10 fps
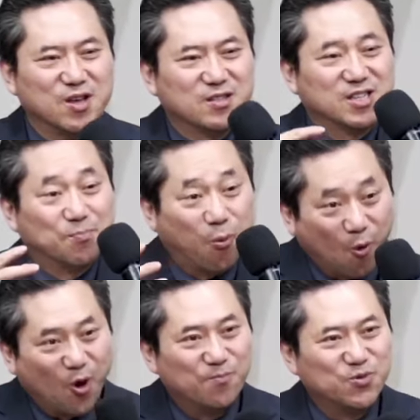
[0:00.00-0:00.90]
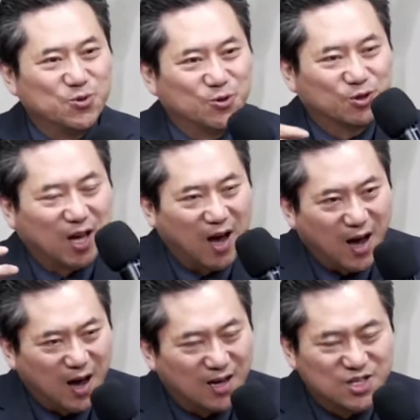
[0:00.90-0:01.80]
그 보험료
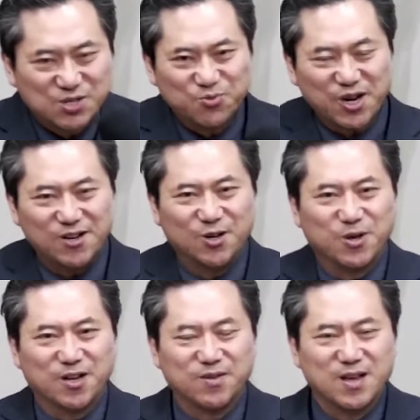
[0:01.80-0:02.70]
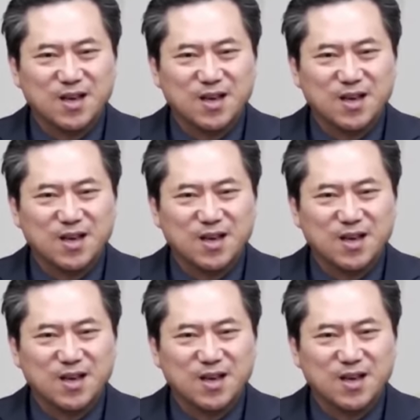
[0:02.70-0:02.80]
다 지불하려면은